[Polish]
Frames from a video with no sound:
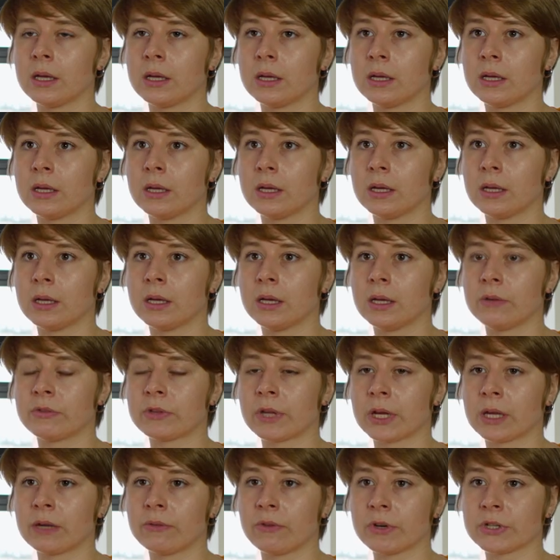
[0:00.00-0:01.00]
i
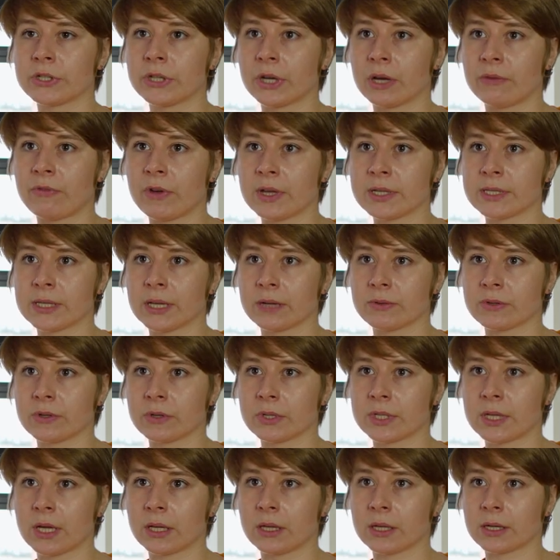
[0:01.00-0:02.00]
w takich właśnie kwestiach
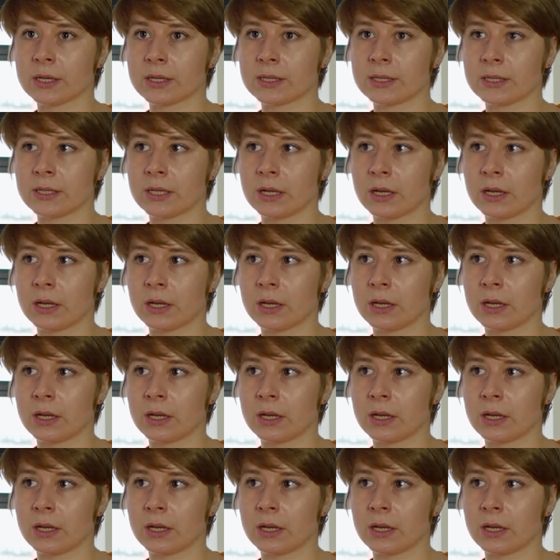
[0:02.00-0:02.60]
związanych z